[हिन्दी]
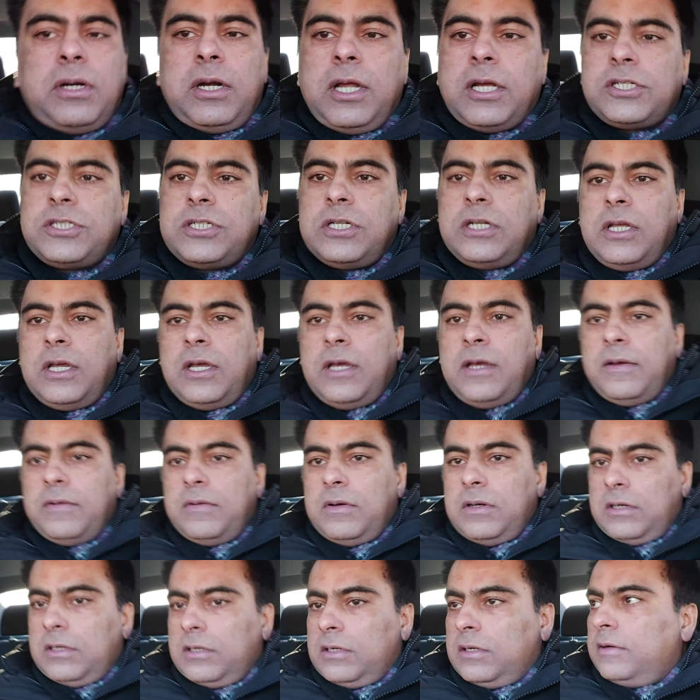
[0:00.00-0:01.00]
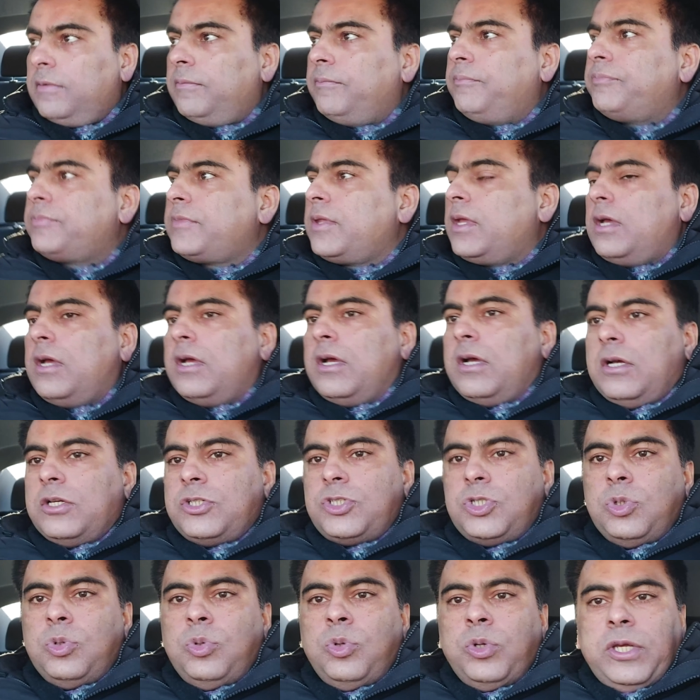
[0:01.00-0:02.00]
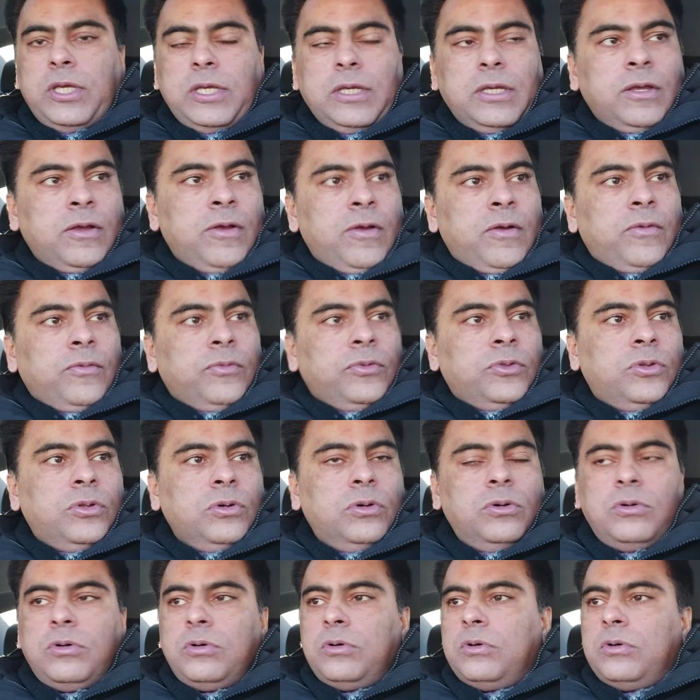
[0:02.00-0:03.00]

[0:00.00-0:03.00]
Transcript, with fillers: प्रोडक्शन है स्नो की तो